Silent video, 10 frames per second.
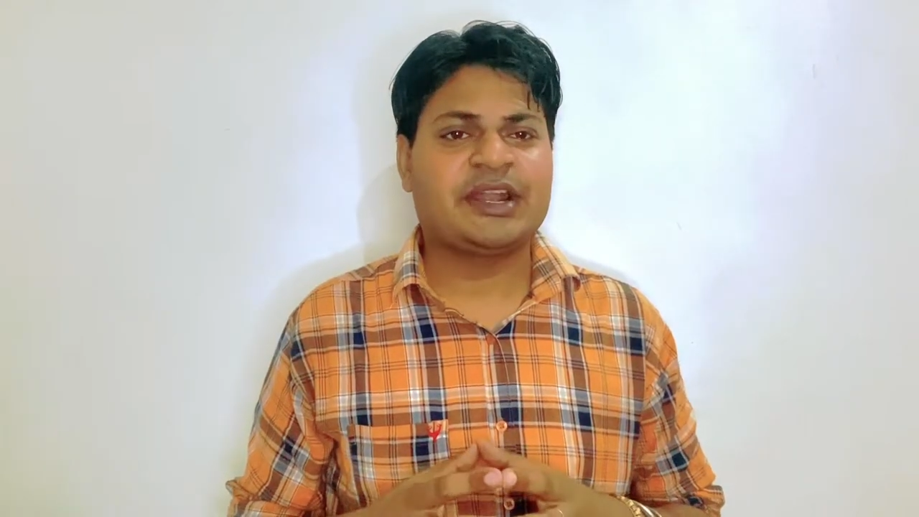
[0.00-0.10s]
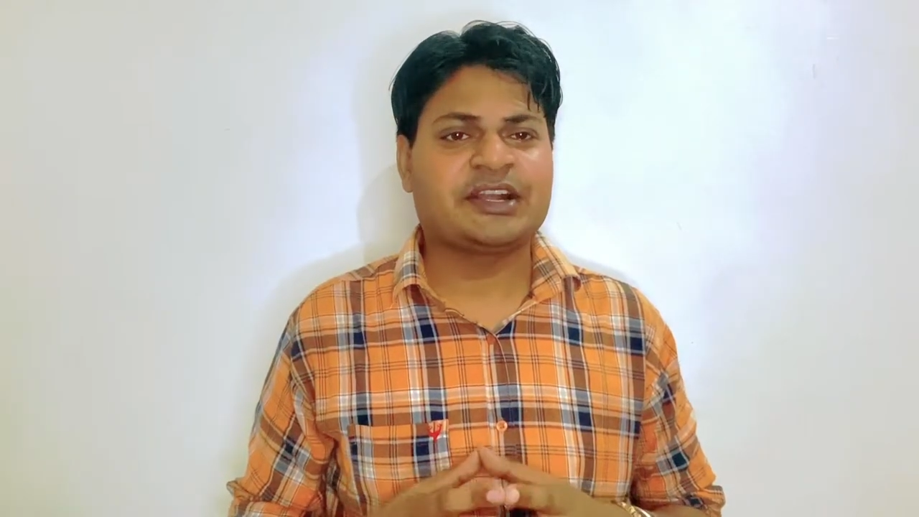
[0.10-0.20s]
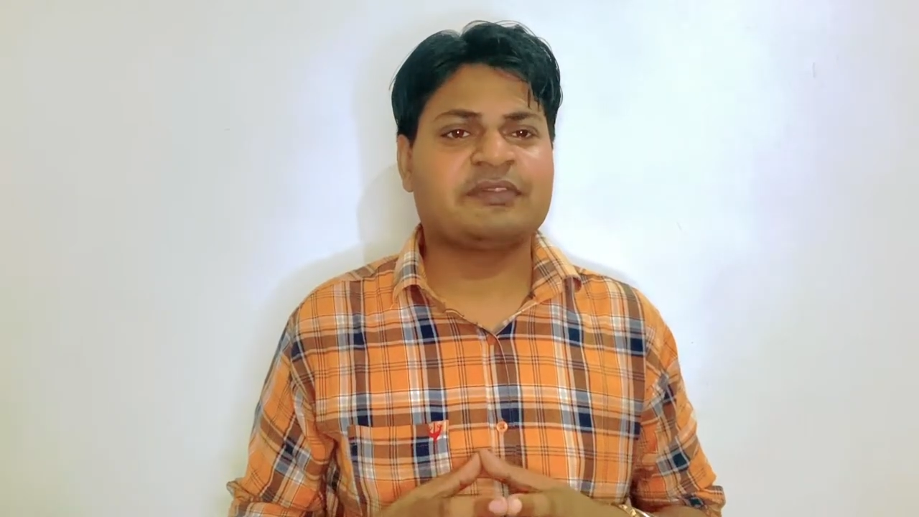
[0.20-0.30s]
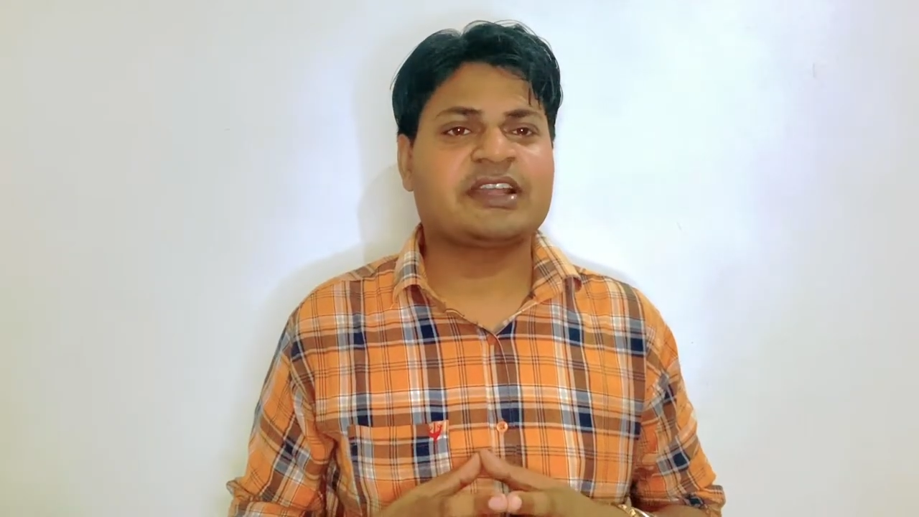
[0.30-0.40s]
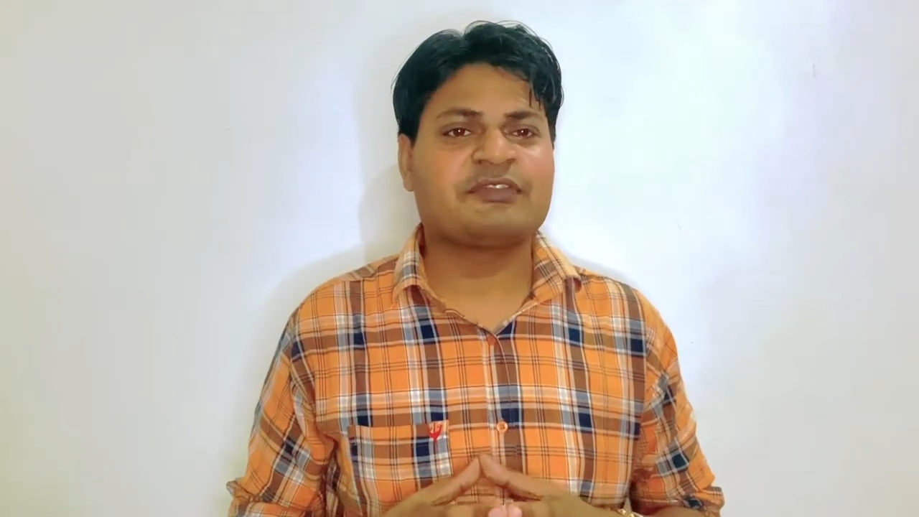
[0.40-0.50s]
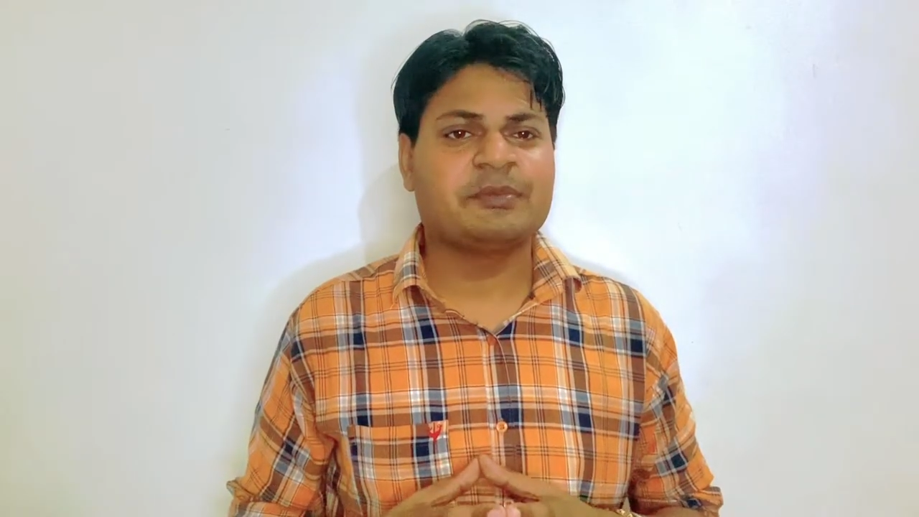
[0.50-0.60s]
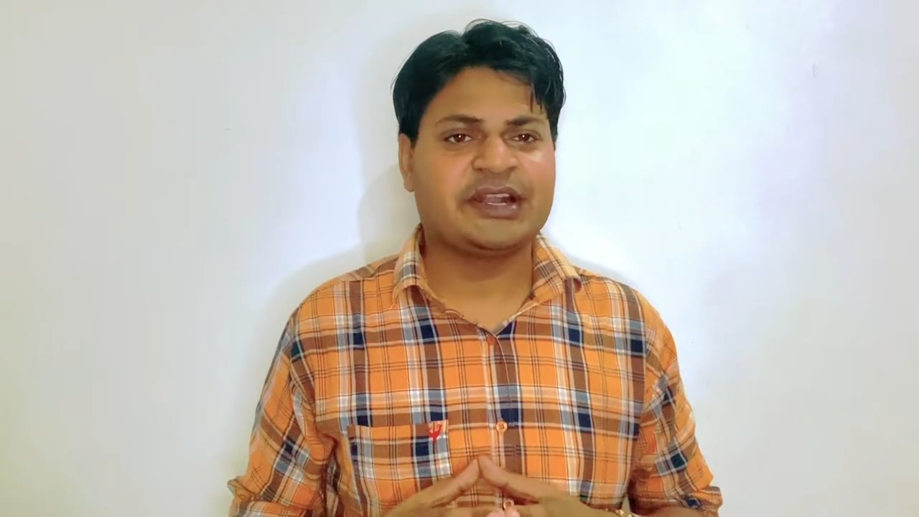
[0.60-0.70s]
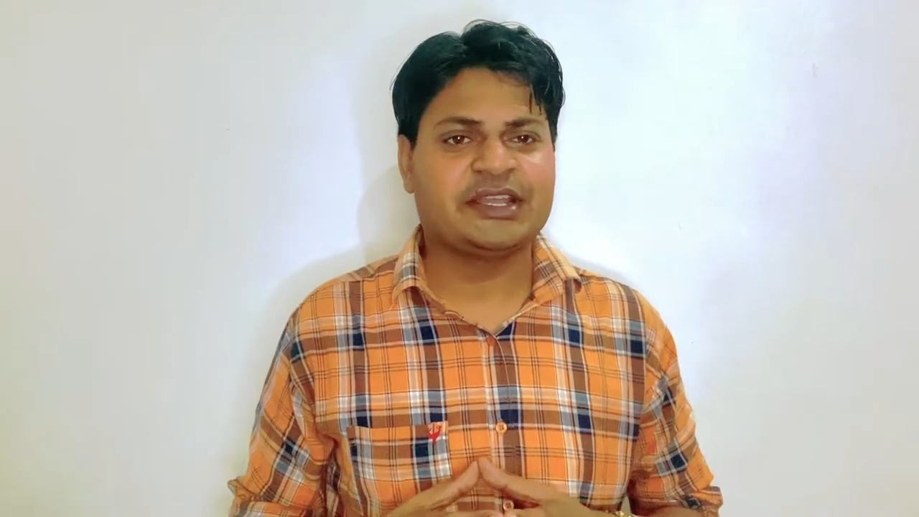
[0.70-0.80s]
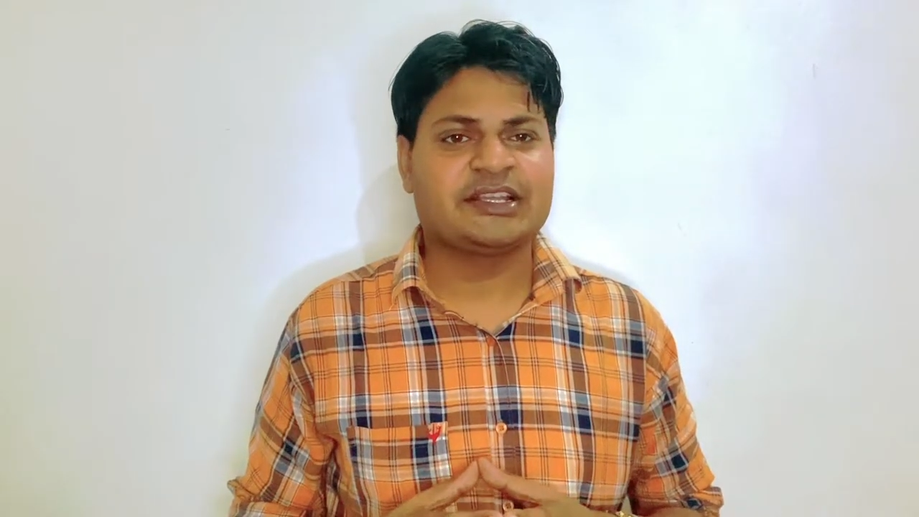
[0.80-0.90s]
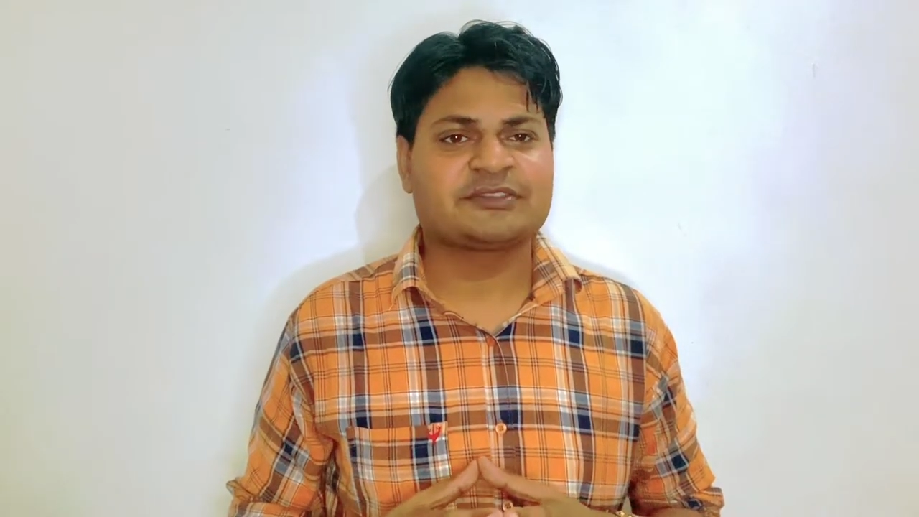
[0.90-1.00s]
बैटरी भी काफ़ी
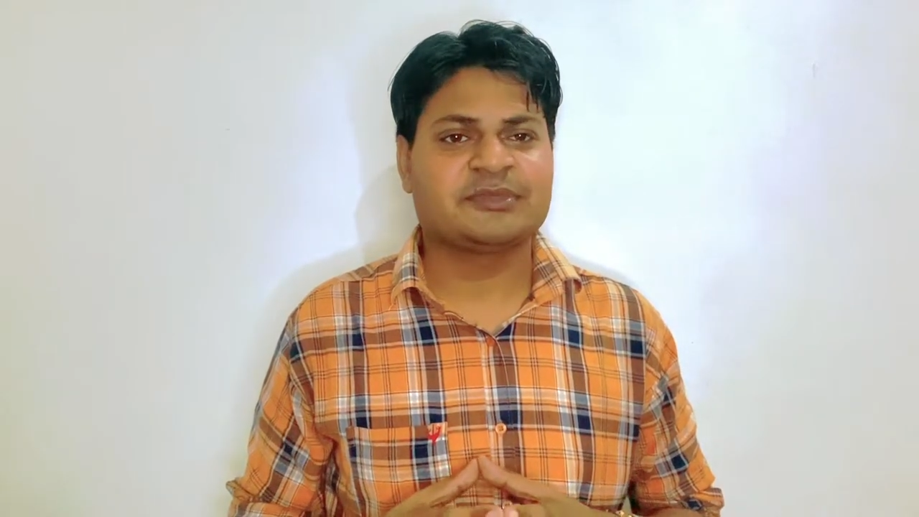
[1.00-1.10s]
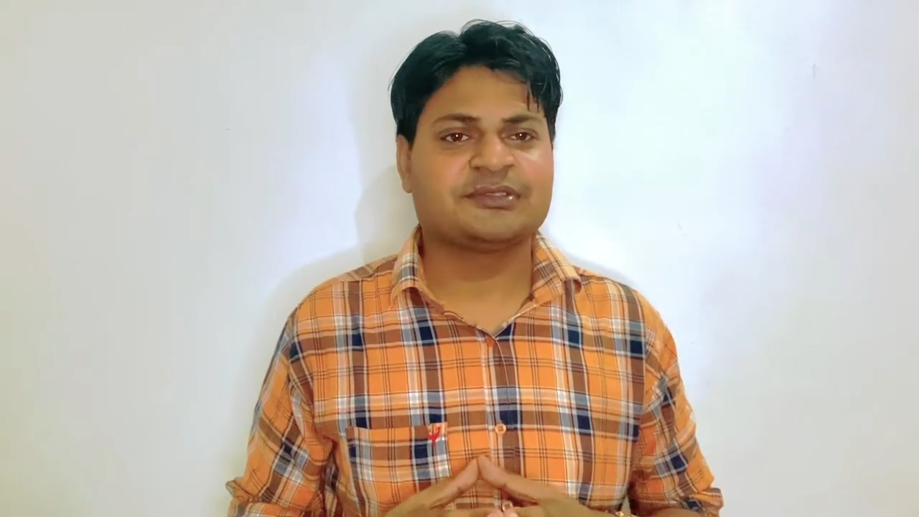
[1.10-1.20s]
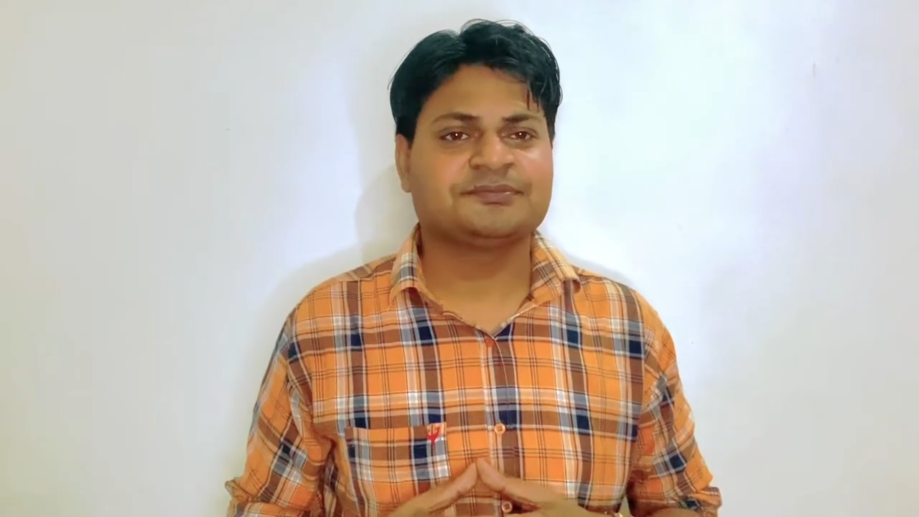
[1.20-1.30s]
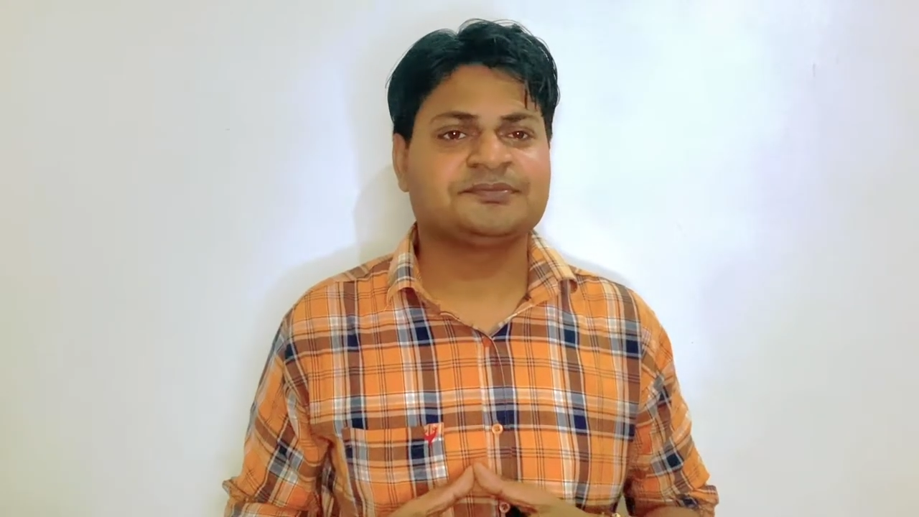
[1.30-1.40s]
बड़ी है इसमें